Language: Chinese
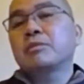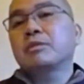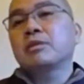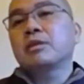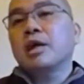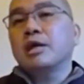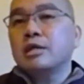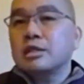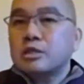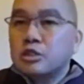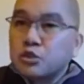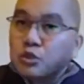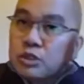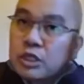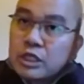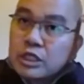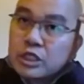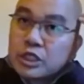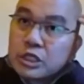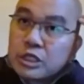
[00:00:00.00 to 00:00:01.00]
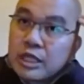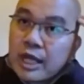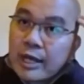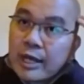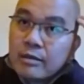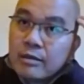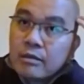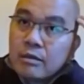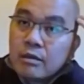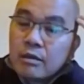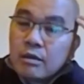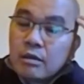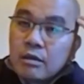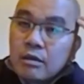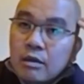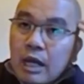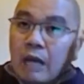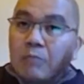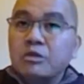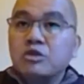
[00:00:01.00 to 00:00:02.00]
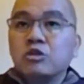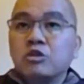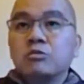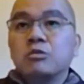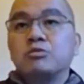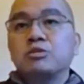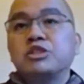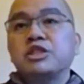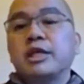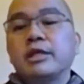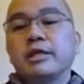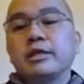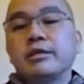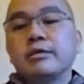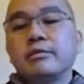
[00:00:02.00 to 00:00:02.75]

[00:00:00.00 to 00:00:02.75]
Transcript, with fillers: 他的孙女起来，阿弥陀佛不见了。